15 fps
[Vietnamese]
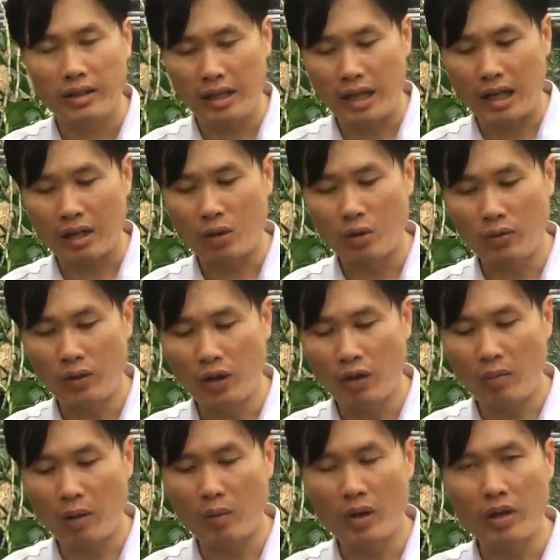Và cuối
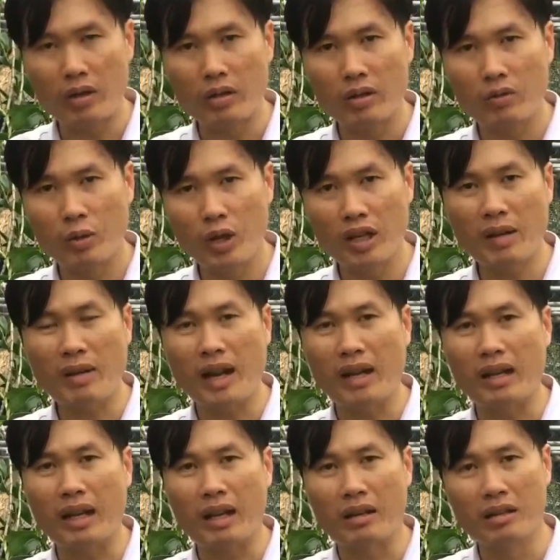video Mai Huy khuyên các
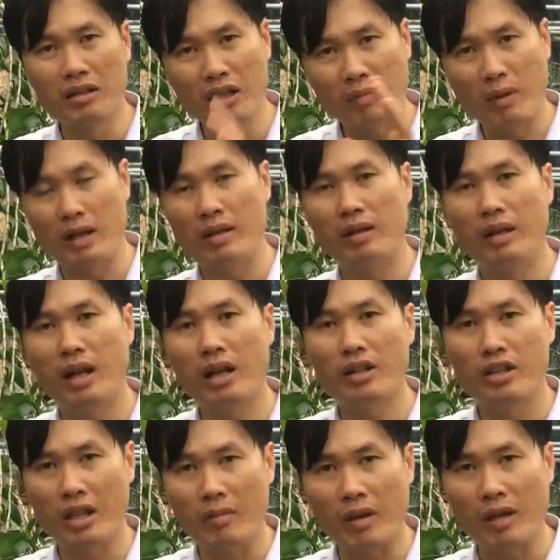bạn là ngừa bệnh hơn
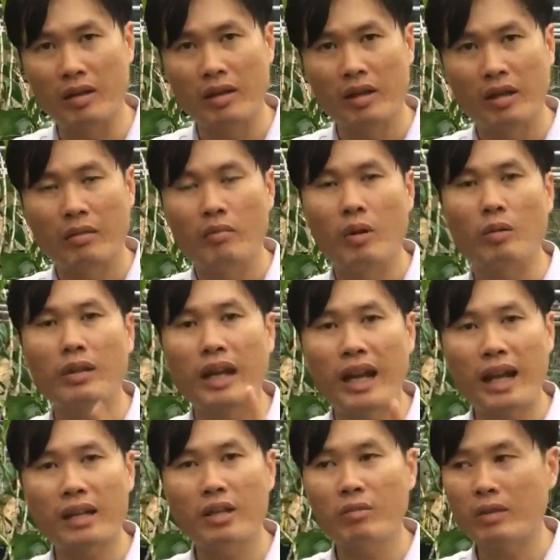là trị bệnh. 1
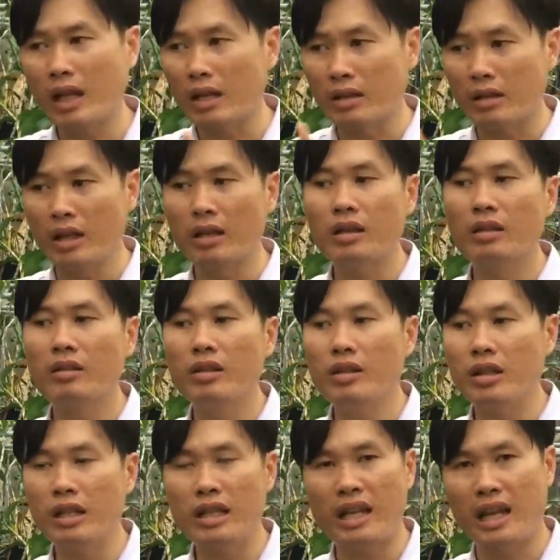tháng chúng ta nên tưới
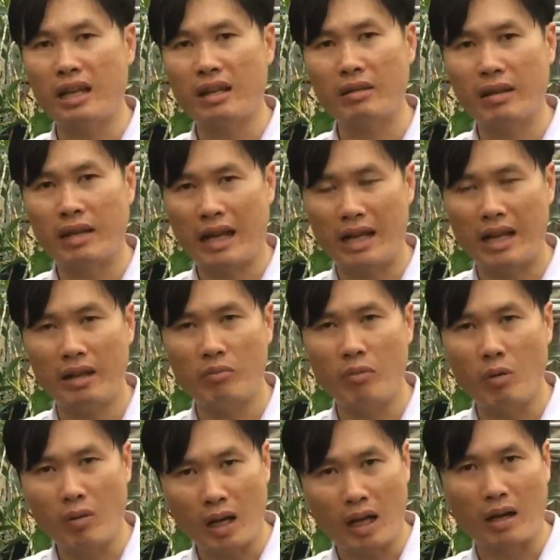những cái dạng nãy
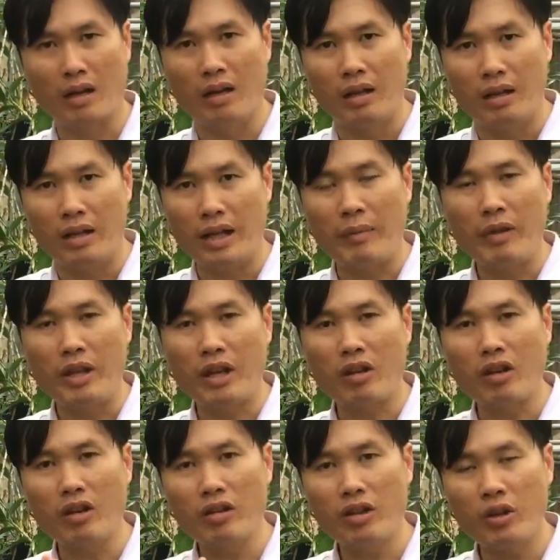1 lần. Và bây giờ
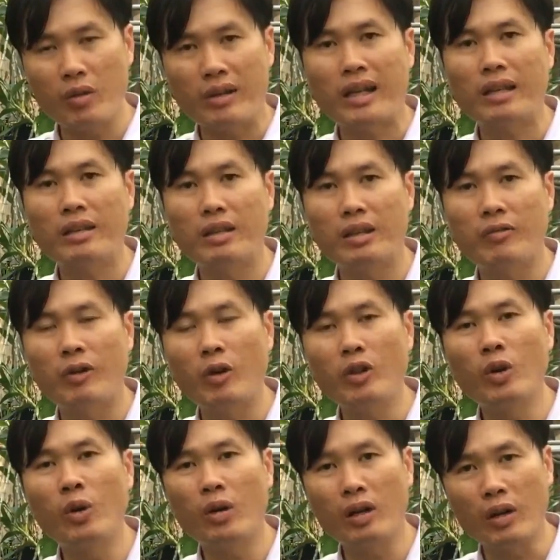có nhiều cách để phối
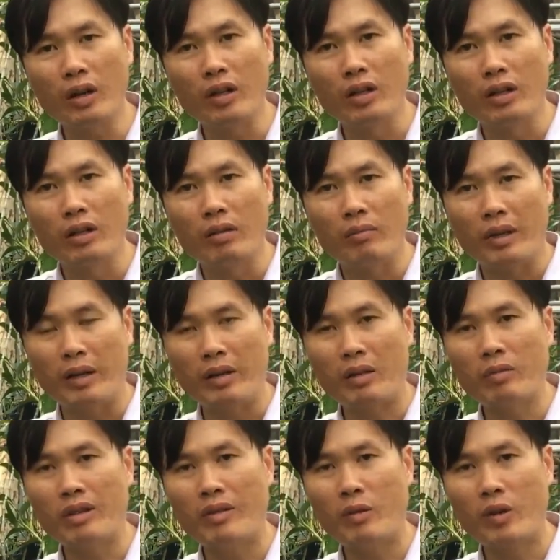thuốc rồi,
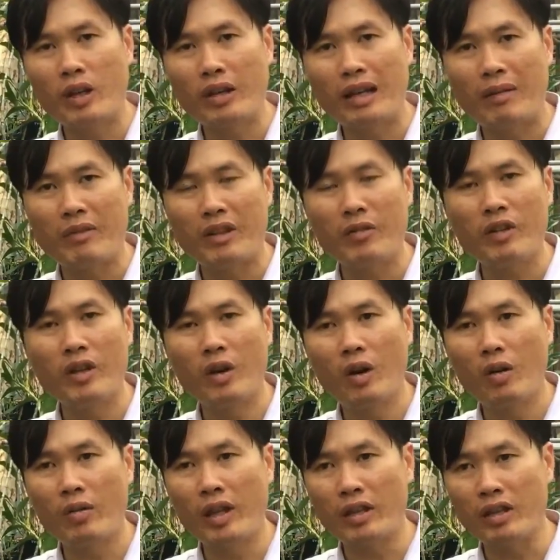công ty Mai Huy có làm những
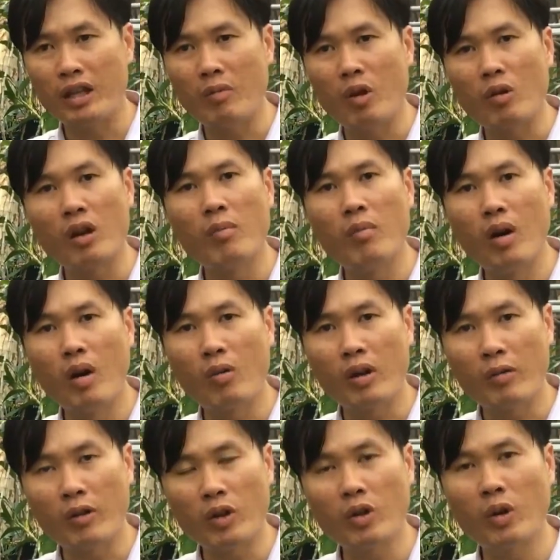video và những cái bộ combo
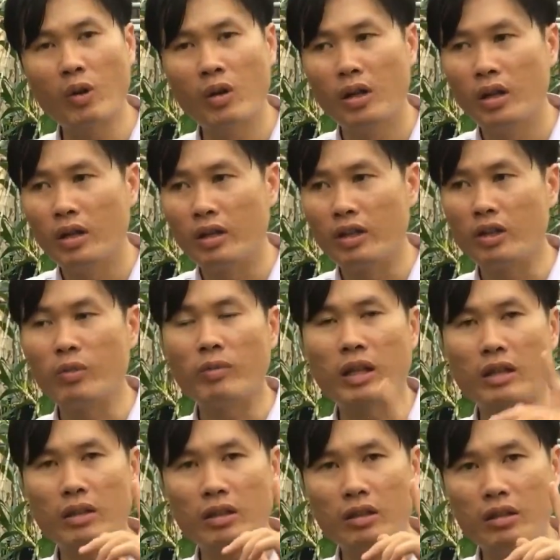để phối thuốc để chúng
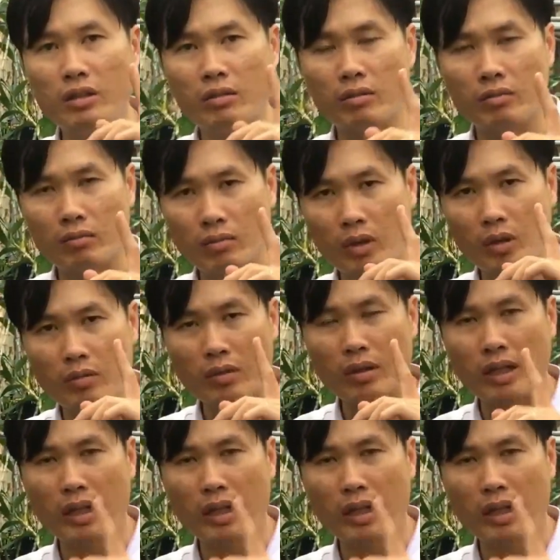ta tưới 1